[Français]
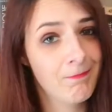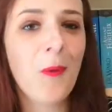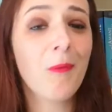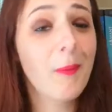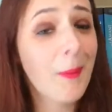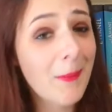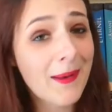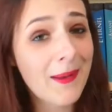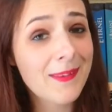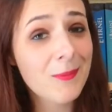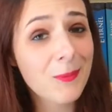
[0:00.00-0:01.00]
On va la
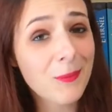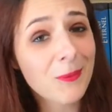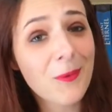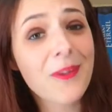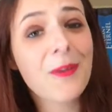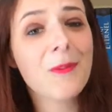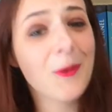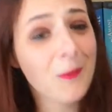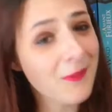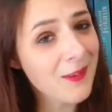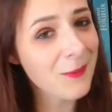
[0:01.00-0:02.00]
blalater plus longtemps et on va
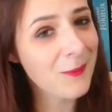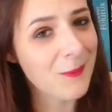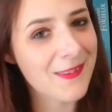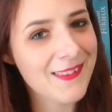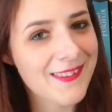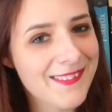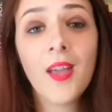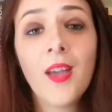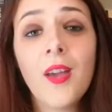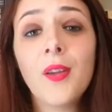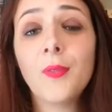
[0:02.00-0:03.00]
commencer tout de suite.
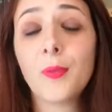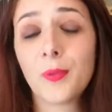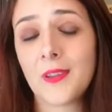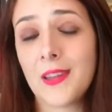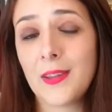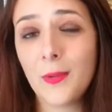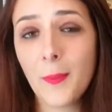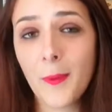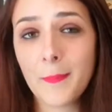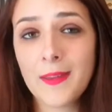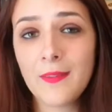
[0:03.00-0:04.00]
Donc les deux
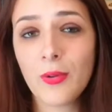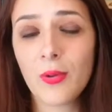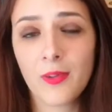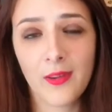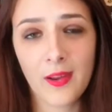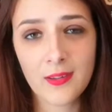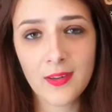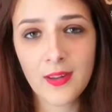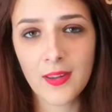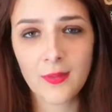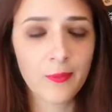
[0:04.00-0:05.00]
premiers livres que j'ai
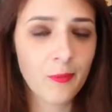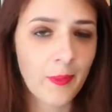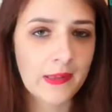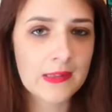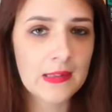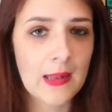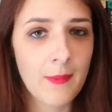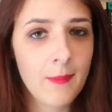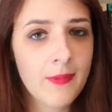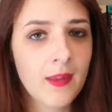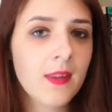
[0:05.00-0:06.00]
achetés qui font partie de la
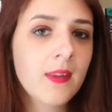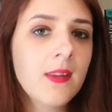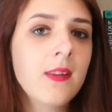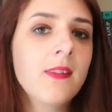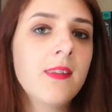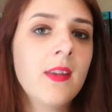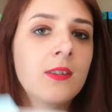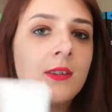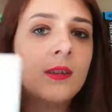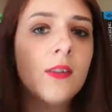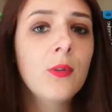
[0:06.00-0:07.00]
même série, il
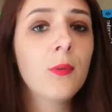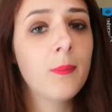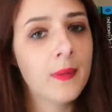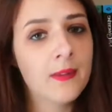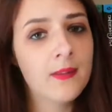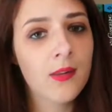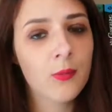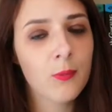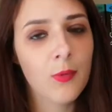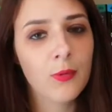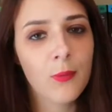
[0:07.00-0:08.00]
s'agit de
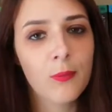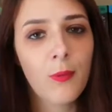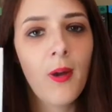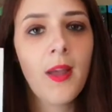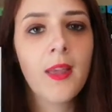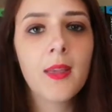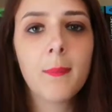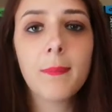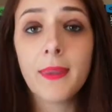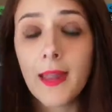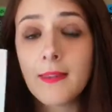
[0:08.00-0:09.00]
Méditation mode d'emploi et
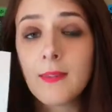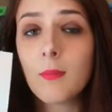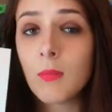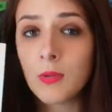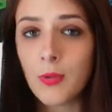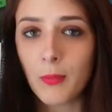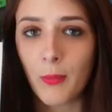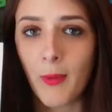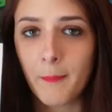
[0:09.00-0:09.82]
Pilates mode d'emploi.